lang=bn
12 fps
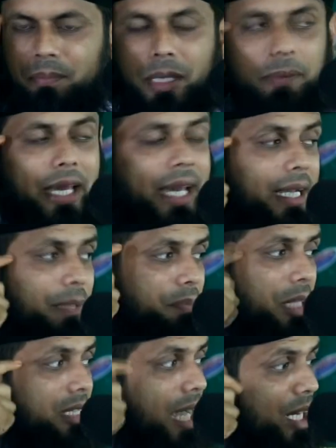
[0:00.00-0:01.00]
বিবেক
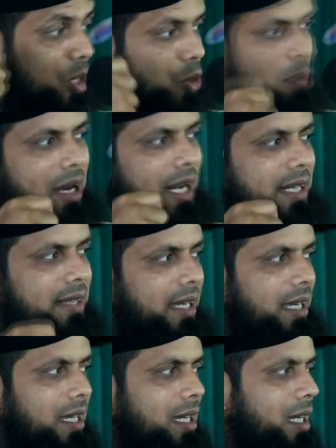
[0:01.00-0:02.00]
বিচার তোমার
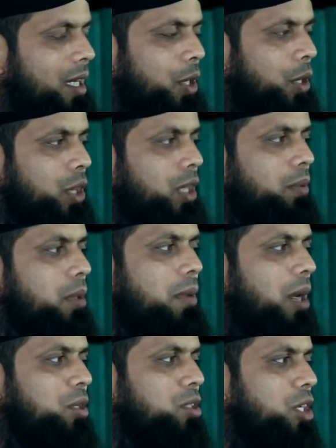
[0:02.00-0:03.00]
হাতে তুমি
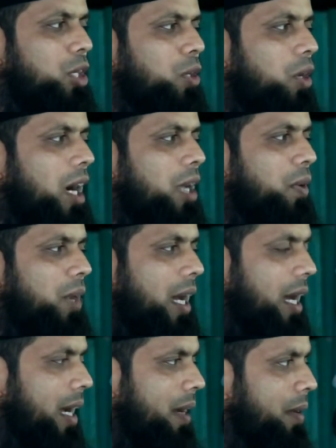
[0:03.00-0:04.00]
মানুষকে ঠগাইও
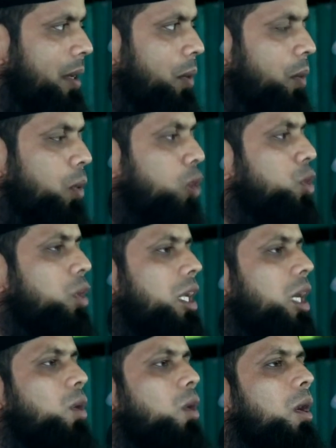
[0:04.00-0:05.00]
না
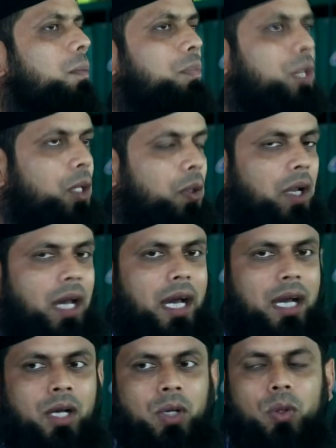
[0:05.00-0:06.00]
ওজনে কম দিও না
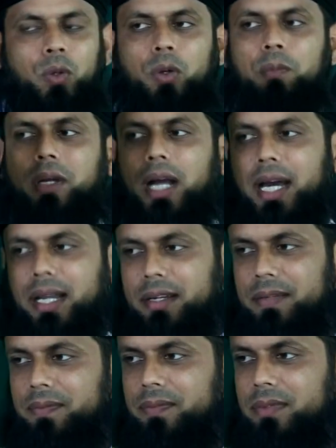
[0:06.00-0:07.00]
হুকুমকার
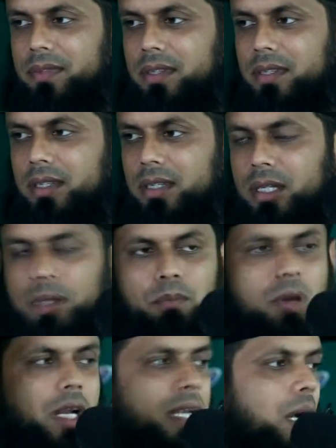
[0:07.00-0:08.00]

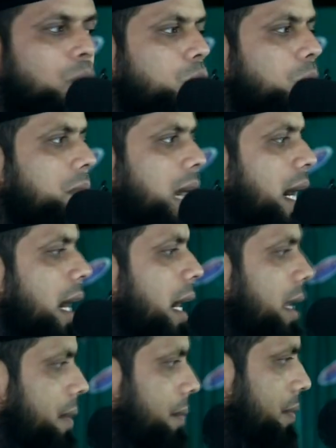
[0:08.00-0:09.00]
বলেন না
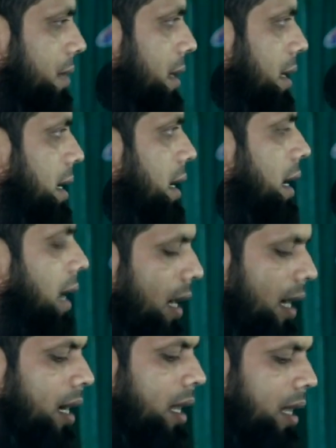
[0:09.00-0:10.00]
হুকুমকার
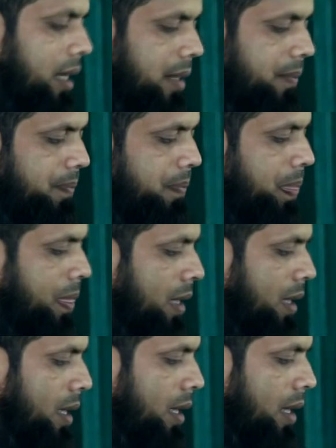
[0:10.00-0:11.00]
আল্লাহ
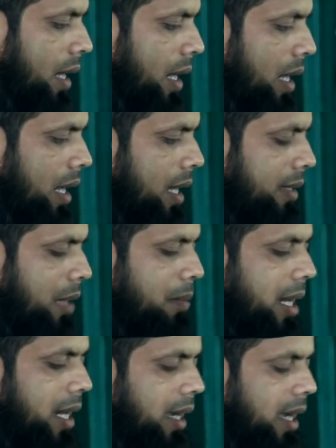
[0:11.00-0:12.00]
আল্লাহ
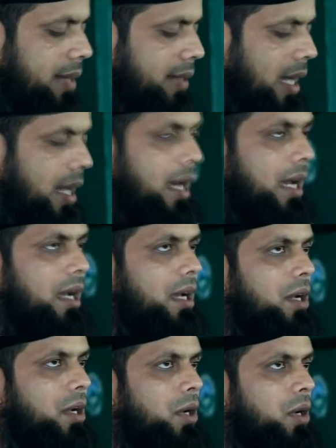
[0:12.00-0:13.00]
তাবারা কাতালা
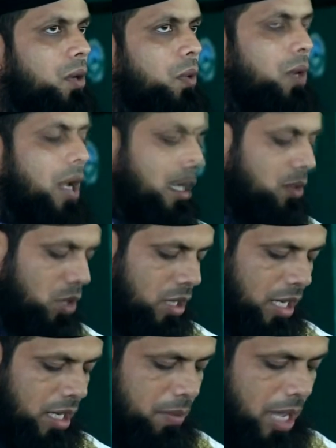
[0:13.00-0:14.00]
কোরআনুল
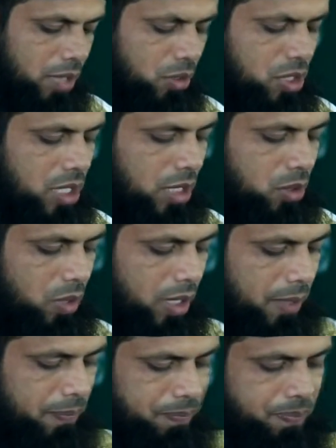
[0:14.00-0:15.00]
কারিমে আরো ইসাদ
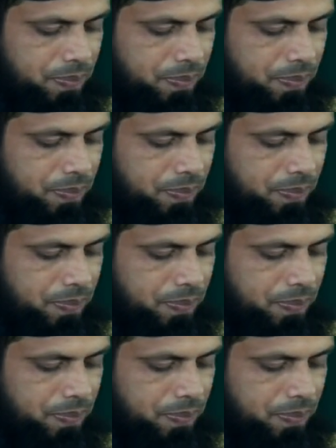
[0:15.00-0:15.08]
করেন